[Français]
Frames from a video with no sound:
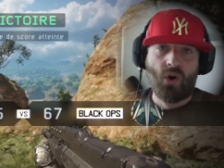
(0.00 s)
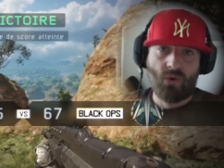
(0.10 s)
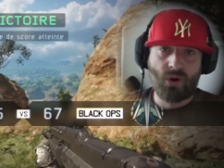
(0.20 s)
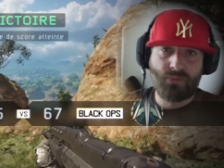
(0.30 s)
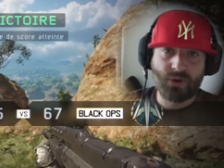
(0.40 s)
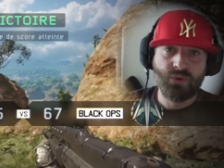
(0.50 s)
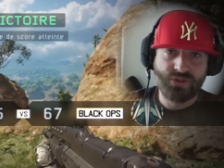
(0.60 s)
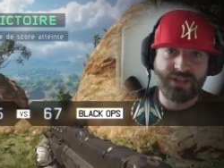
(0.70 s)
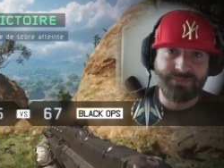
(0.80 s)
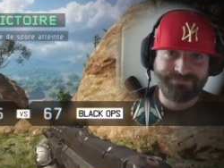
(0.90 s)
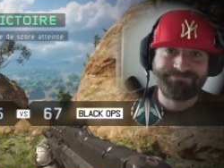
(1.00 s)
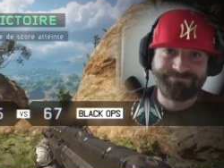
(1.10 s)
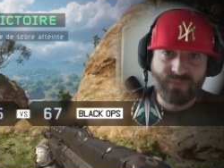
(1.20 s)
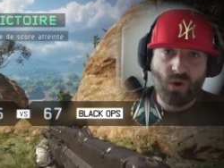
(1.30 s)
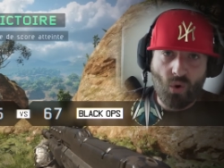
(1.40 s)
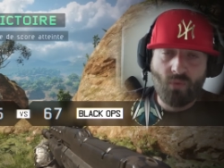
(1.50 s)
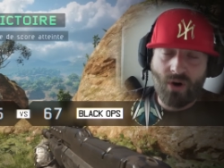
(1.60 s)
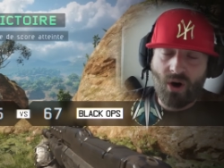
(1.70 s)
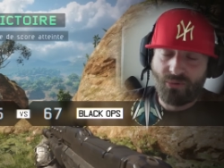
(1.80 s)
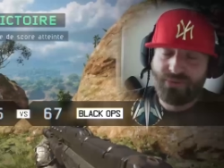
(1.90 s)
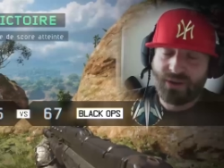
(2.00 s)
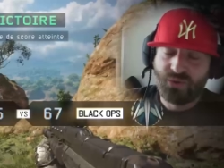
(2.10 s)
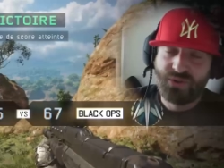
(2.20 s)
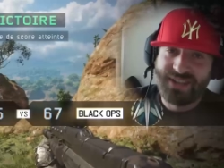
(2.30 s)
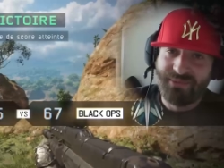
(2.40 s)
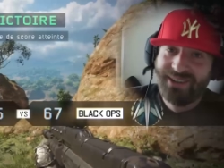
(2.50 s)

on va en faire une deuxième. On va en faire une deuxième,